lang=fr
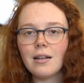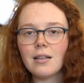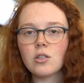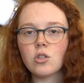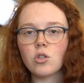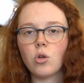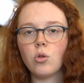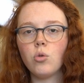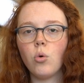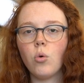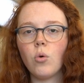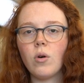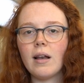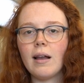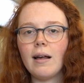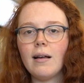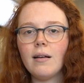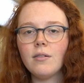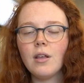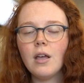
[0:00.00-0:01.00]
qui sont nos
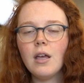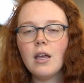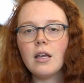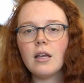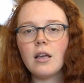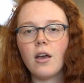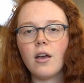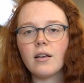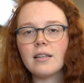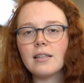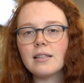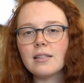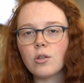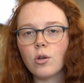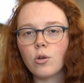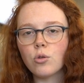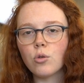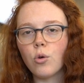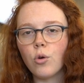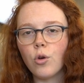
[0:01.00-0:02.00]
glandes euh, qui
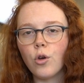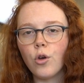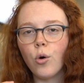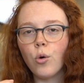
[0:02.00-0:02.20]
sont euh,